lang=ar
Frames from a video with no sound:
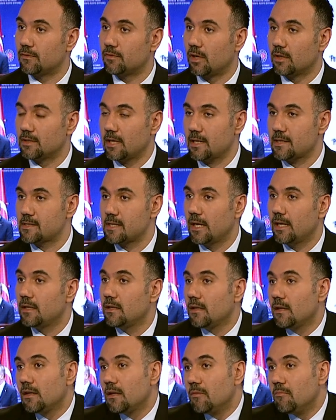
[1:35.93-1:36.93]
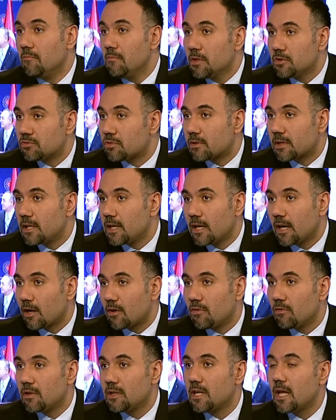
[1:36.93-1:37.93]
فؤاد حسين من تركيا
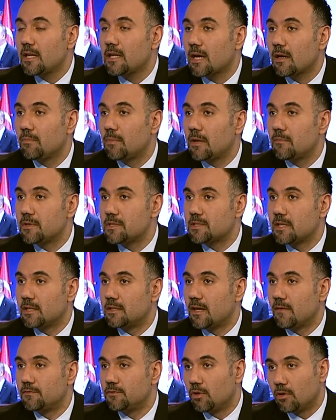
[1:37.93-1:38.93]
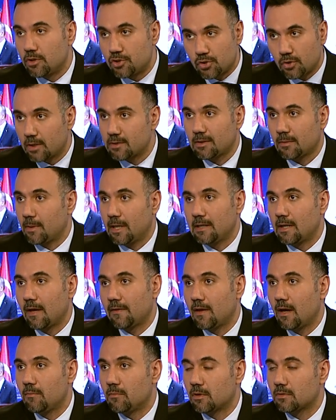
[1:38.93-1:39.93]
يقول لا نقبل باستهداف دول جور طبعا
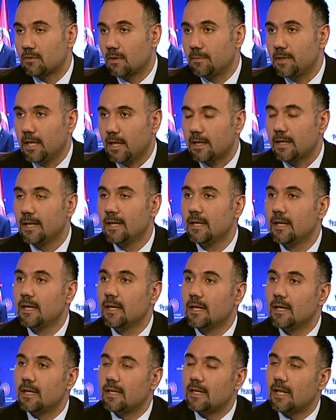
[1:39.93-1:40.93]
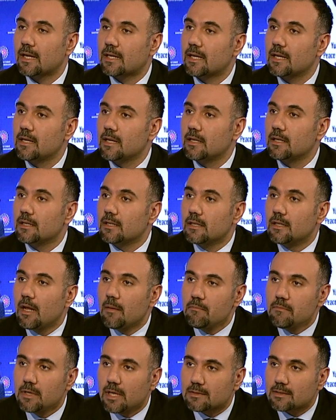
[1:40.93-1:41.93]
هذا أمر طبيعي لكن
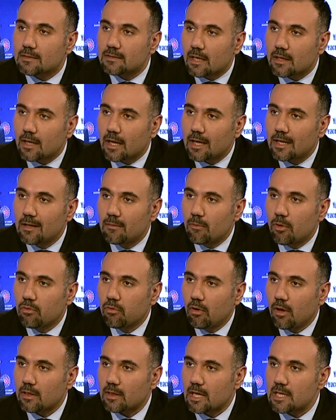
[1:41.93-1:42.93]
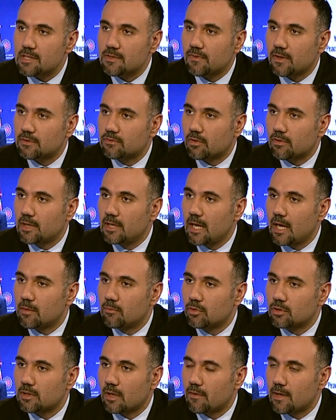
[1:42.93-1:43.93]
لم يتطرق إلى موضوع القصف التركي
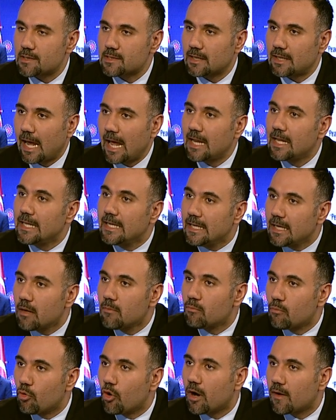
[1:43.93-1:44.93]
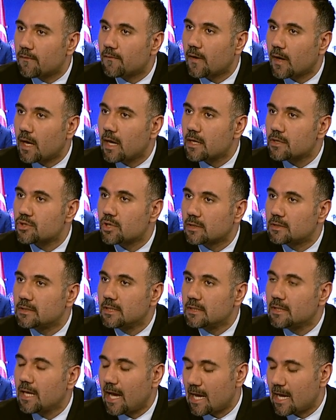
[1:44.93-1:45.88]
المتواصل هل هي موافقة جديدة